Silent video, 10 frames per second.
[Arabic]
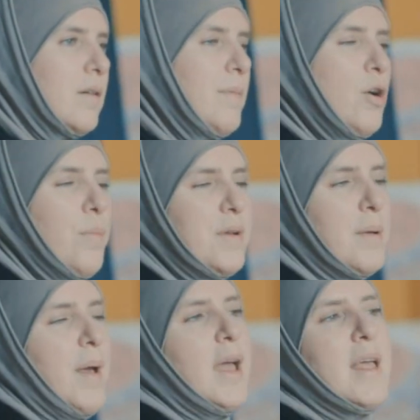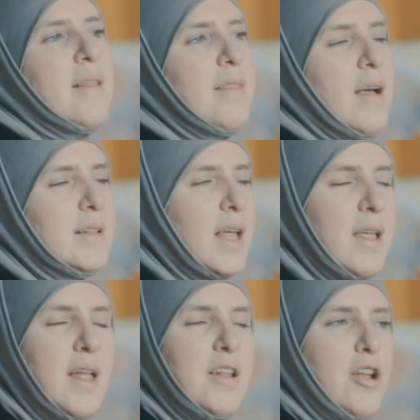ما عمرنا بحياتنا
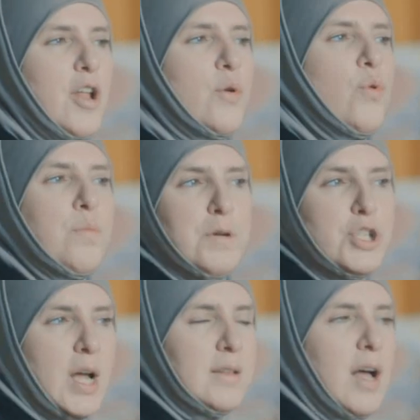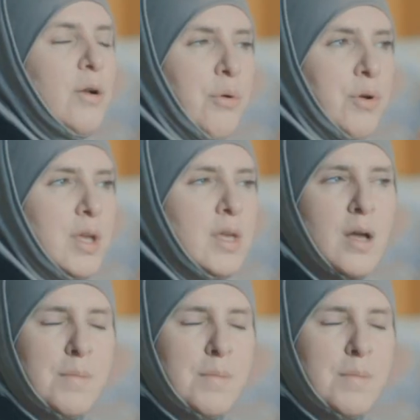تخيلنا انه يكون مشهد العري